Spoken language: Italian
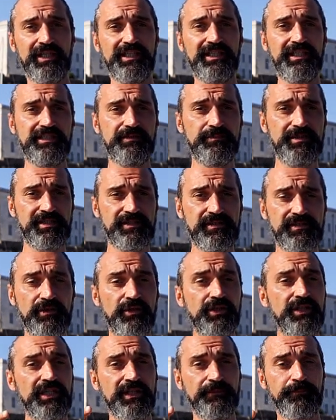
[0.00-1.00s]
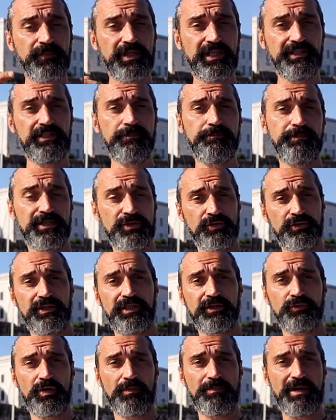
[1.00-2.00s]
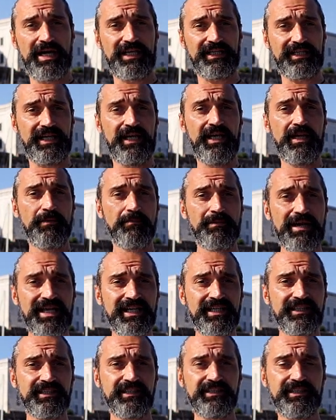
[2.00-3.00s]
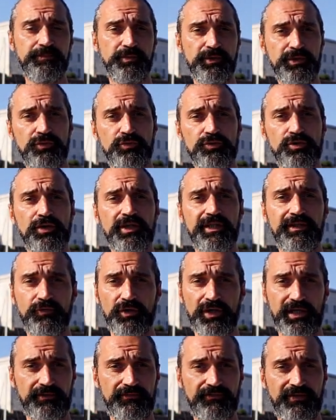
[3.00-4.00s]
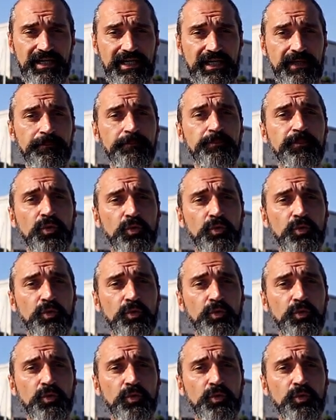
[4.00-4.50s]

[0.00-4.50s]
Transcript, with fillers: le dimensioni ed il peso della tua barca, ma anche dal tipo di uso che ne vorrai fare,